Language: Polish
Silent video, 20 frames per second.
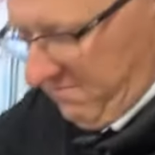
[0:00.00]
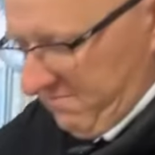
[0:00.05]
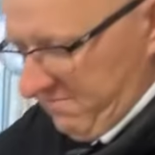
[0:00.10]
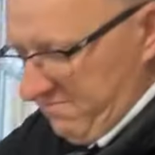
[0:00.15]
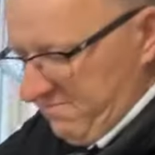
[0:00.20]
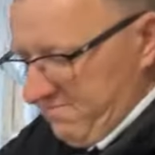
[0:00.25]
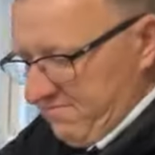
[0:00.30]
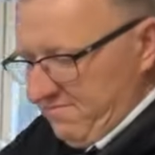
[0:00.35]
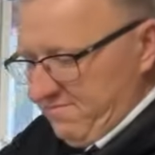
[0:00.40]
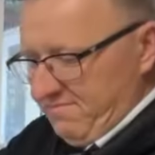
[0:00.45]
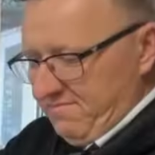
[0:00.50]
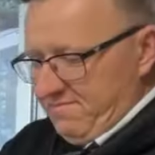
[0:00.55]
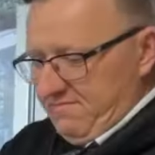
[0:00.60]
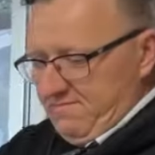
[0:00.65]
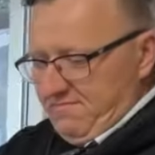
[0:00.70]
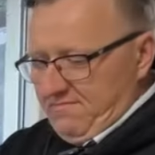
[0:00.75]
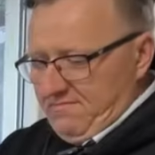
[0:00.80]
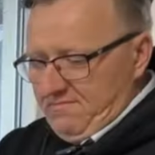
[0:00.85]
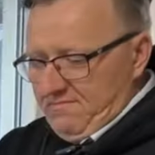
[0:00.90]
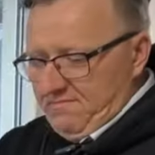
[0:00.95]
Grill
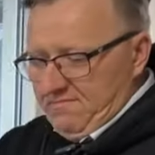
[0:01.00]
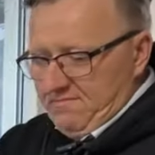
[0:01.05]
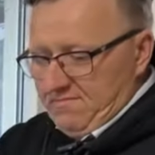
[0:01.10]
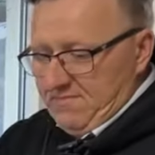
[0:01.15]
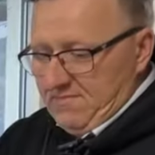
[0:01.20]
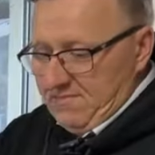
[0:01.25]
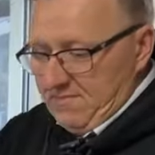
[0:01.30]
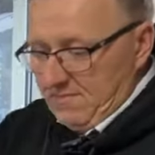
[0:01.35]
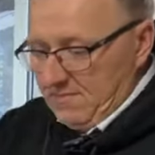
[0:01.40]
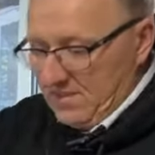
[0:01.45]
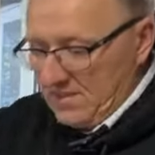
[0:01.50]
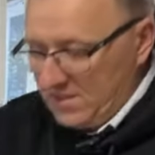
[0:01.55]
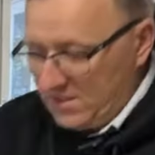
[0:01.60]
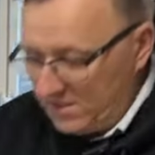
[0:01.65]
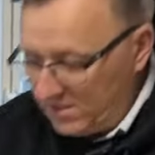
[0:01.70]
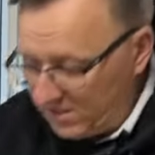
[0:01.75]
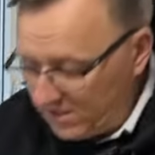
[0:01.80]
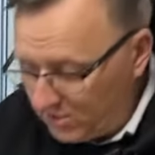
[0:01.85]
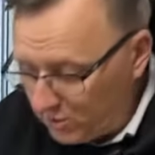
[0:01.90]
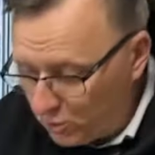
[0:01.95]
czteropalnikowy
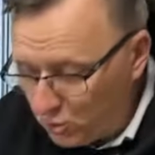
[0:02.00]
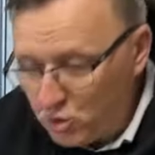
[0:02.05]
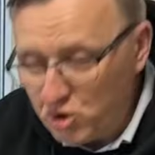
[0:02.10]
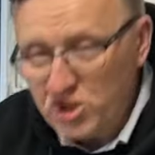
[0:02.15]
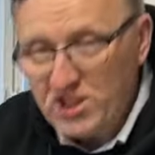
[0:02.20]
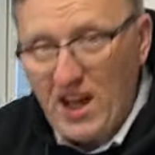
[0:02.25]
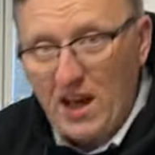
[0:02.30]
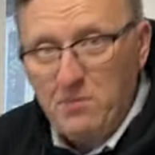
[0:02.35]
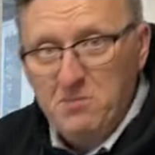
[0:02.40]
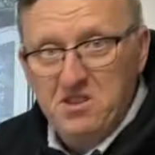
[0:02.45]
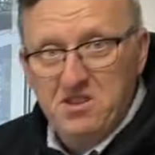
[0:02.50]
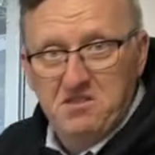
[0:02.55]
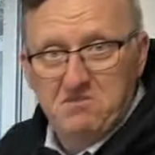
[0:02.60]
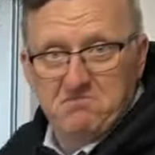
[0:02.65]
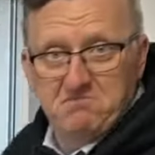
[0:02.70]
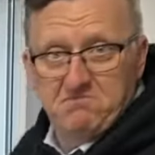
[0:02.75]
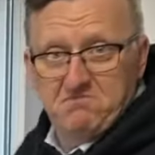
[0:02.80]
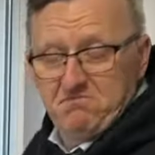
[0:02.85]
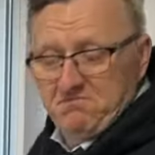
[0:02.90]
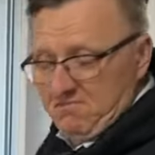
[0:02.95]
z rusztami